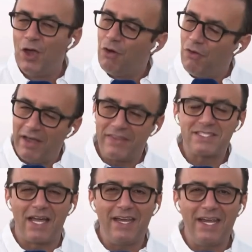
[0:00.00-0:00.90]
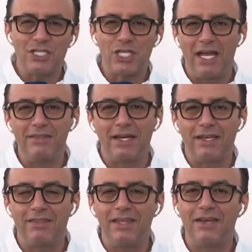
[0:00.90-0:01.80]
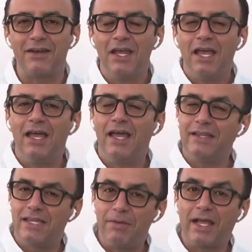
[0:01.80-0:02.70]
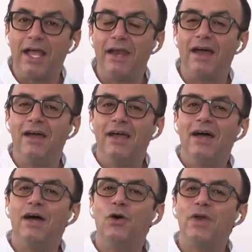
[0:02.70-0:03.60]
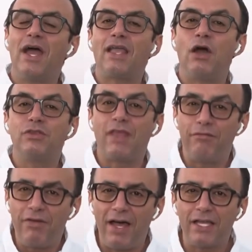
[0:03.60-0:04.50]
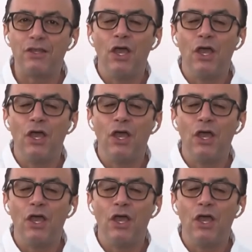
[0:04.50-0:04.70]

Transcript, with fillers: وهذا صحيح شاهدنا الكثير عندما كان هناك هتافات